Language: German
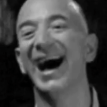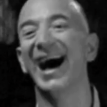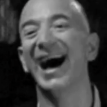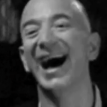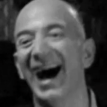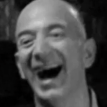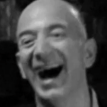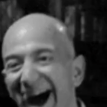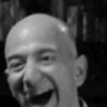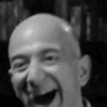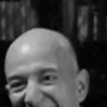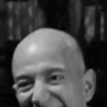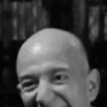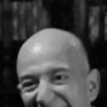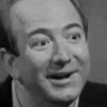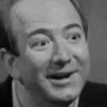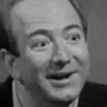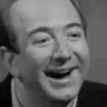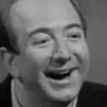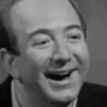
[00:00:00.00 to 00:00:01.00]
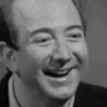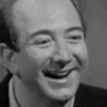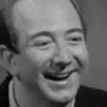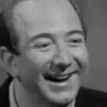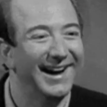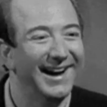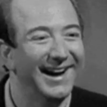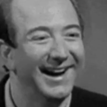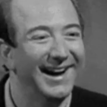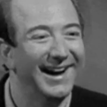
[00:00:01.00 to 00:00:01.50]
sind ja
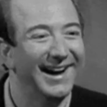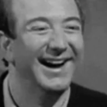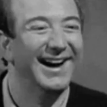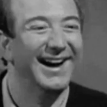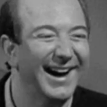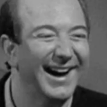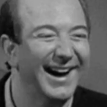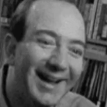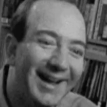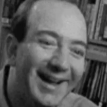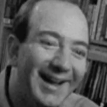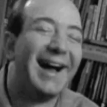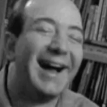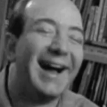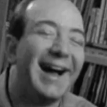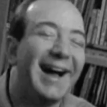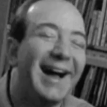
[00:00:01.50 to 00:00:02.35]
nicht unbedingt verfügbar,